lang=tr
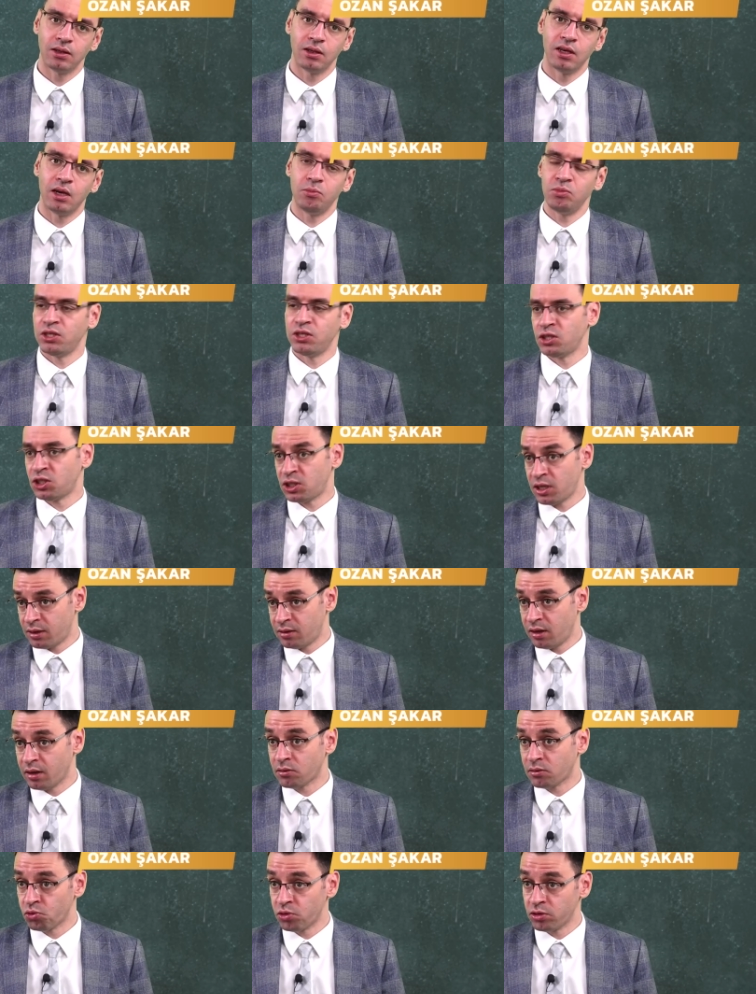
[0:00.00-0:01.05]
gemi inşa
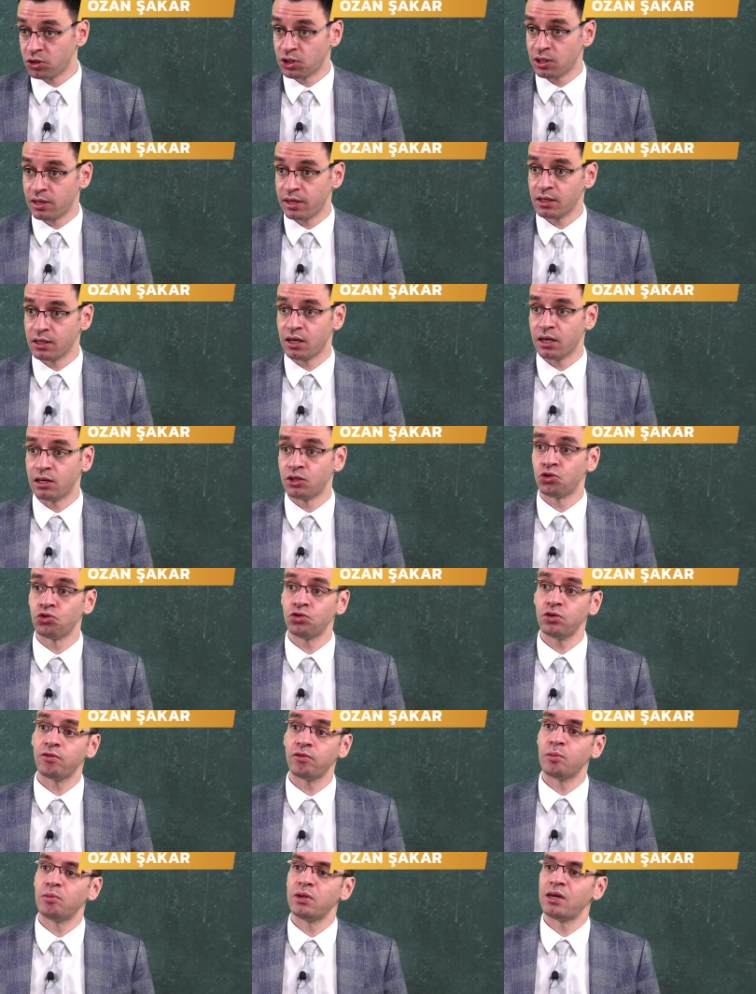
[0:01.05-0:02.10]
teknolojileri gelişiyor
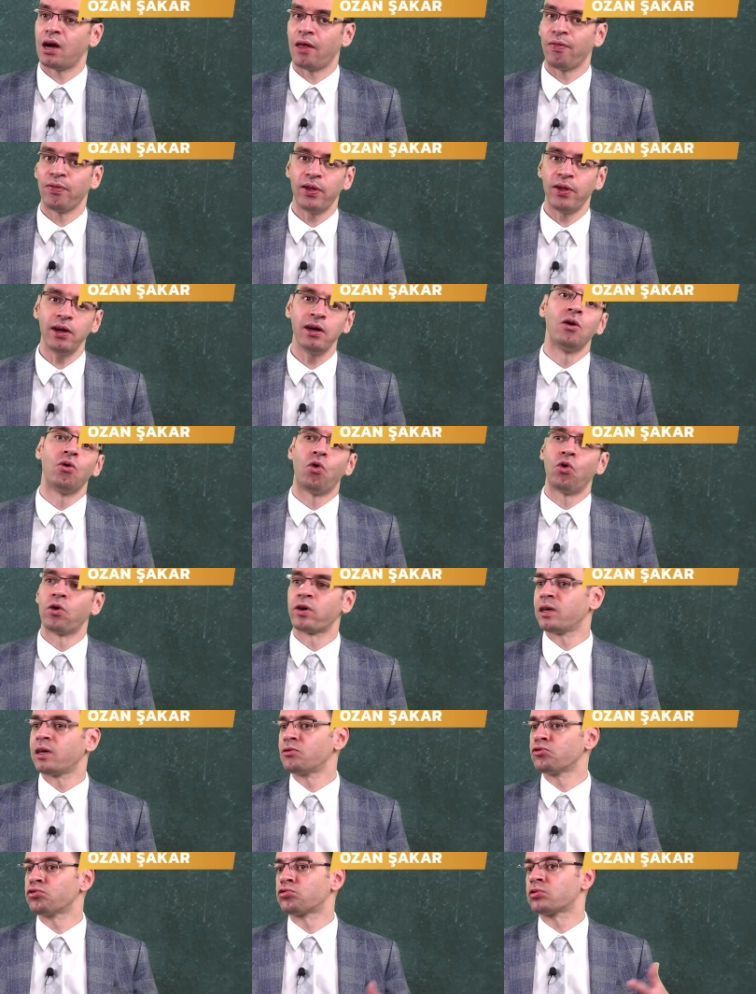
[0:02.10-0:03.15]
ve bir anda
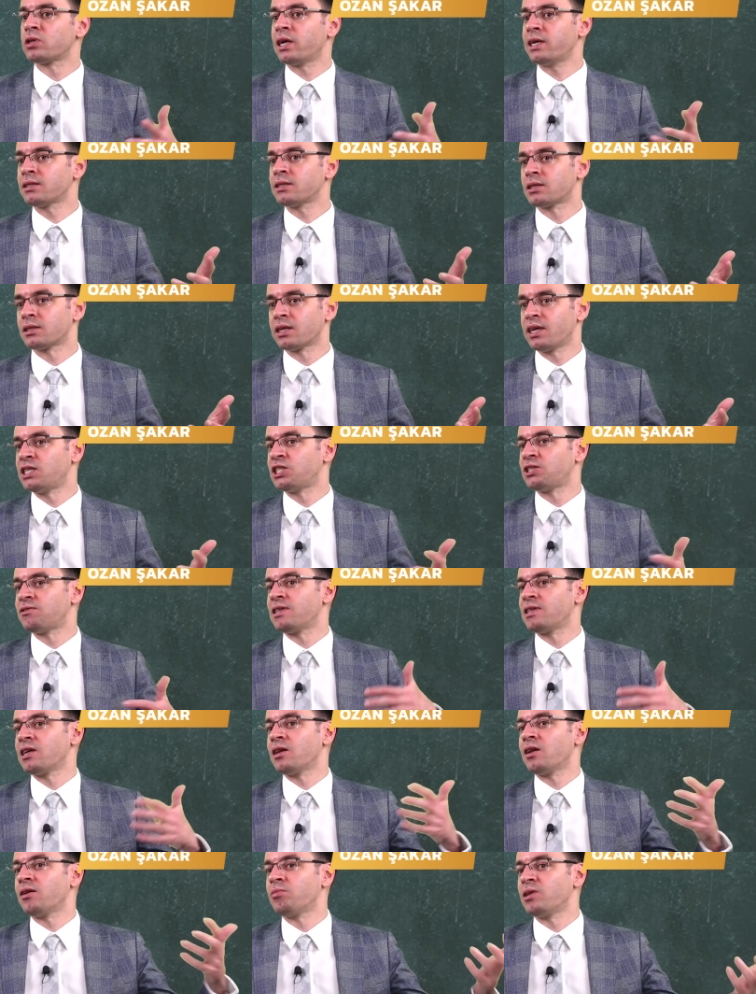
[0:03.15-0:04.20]
okyanuslar
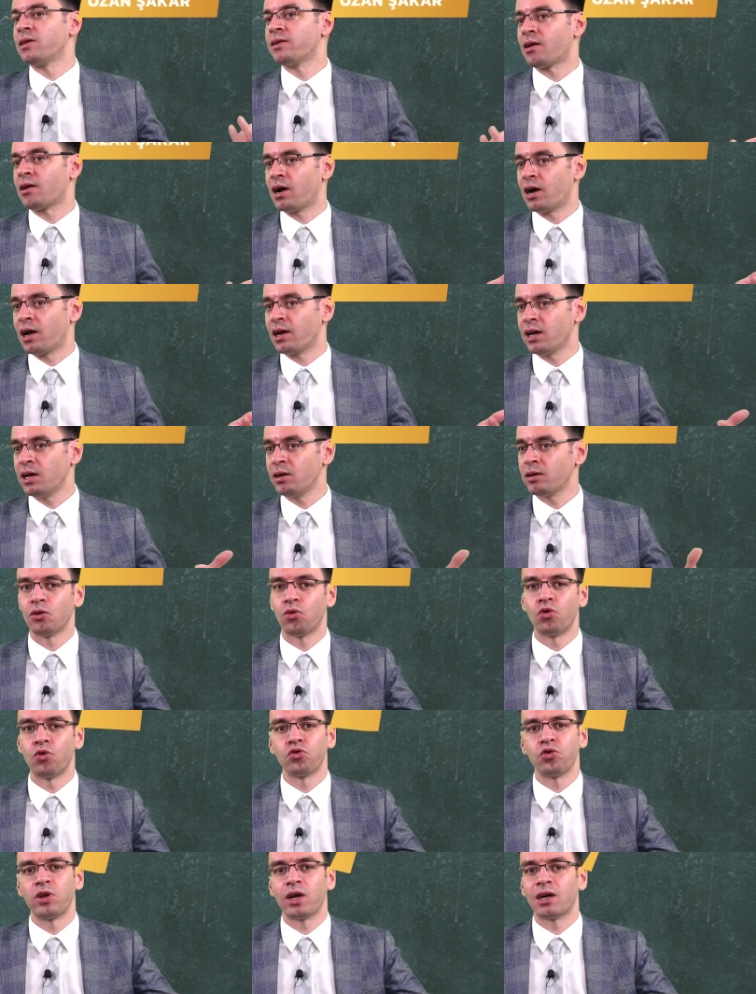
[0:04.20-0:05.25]
keşfedilebilir hale.
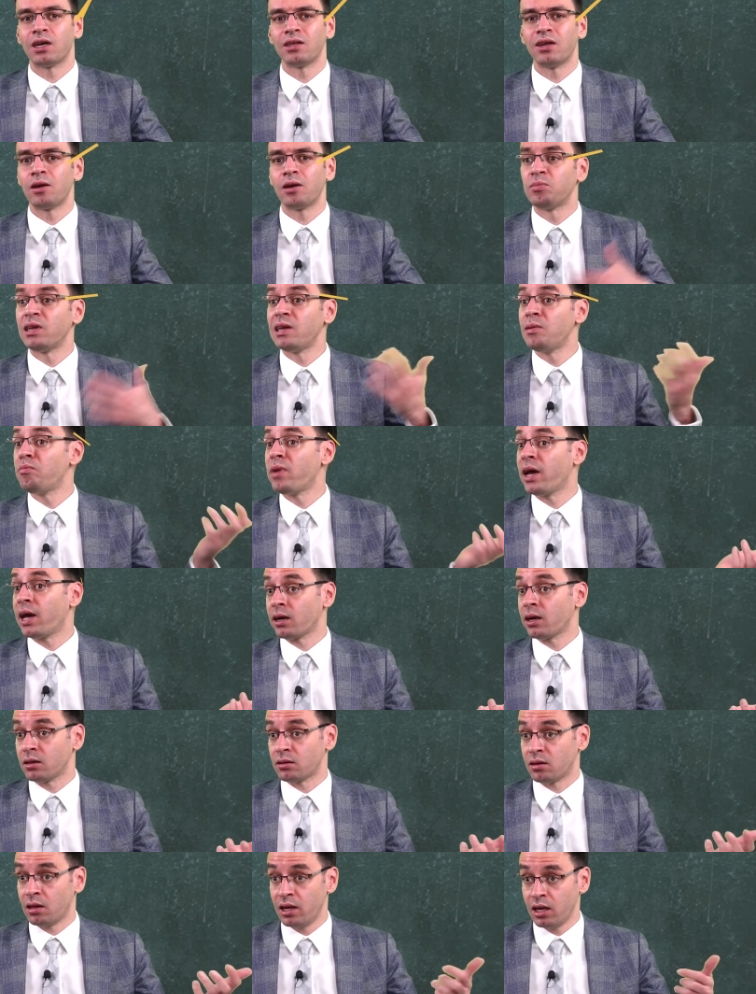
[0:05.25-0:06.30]
O güne kadar bilinmeyen
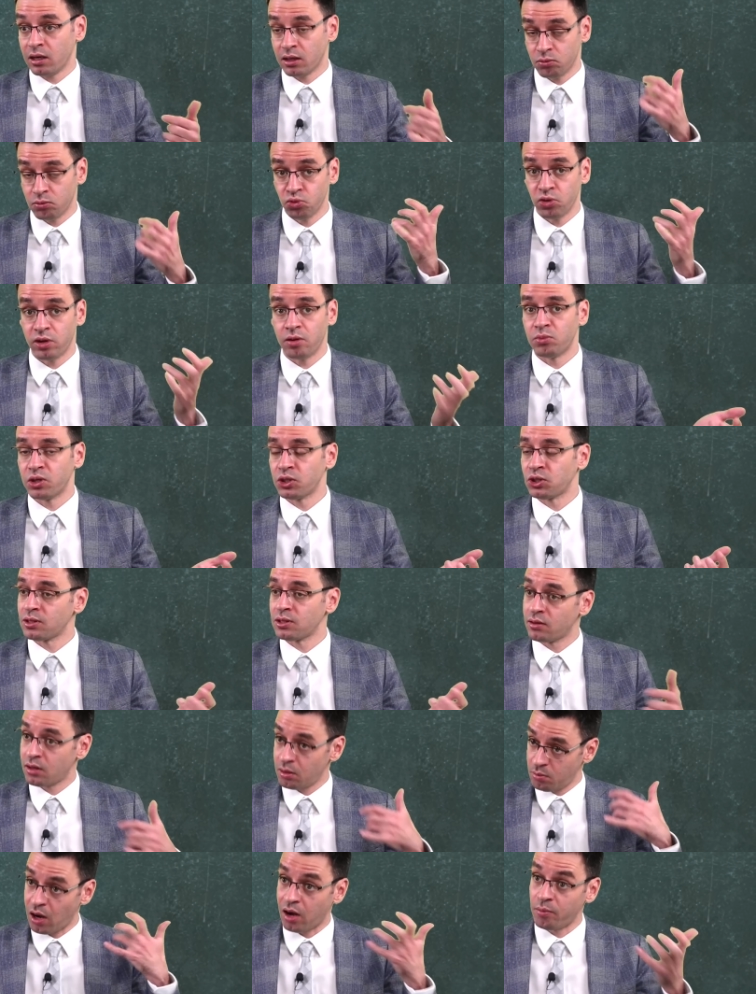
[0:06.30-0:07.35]
kıtalar ki bunların başında
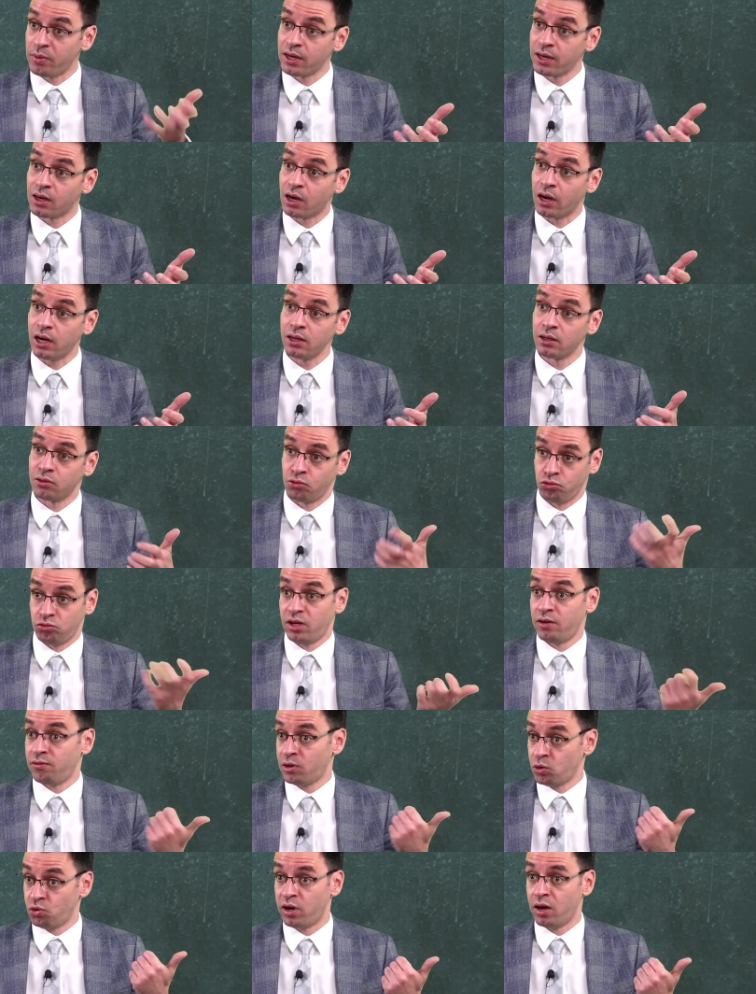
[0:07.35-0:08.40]
tabii Amerika, Kuzey
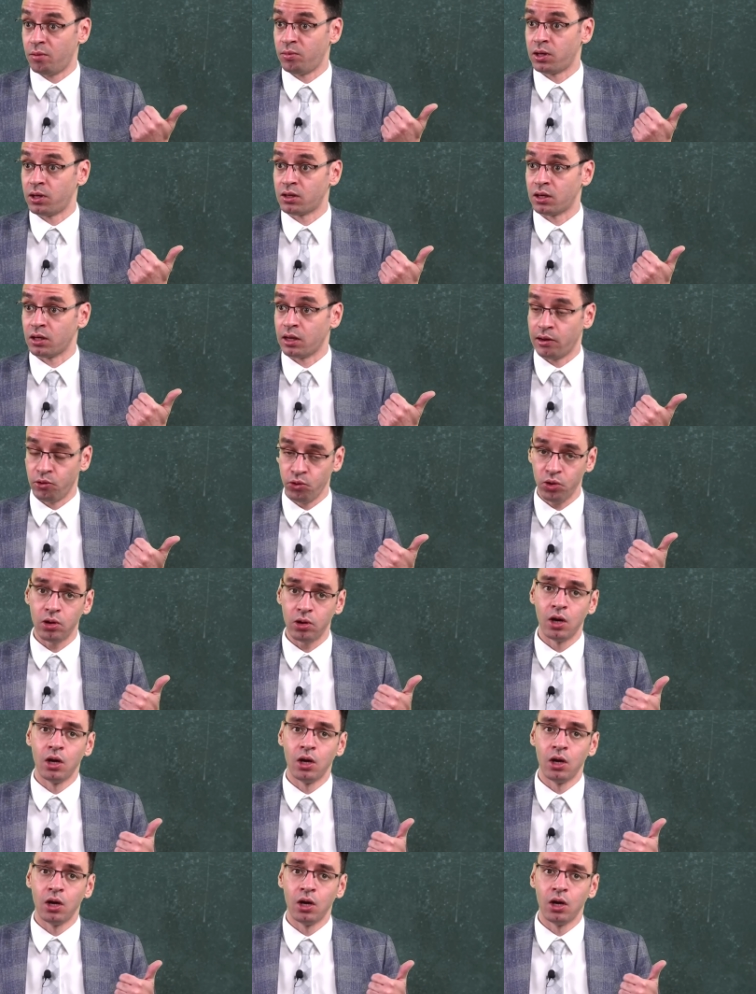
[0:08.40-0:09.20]
ve Güney Amerika geliyor.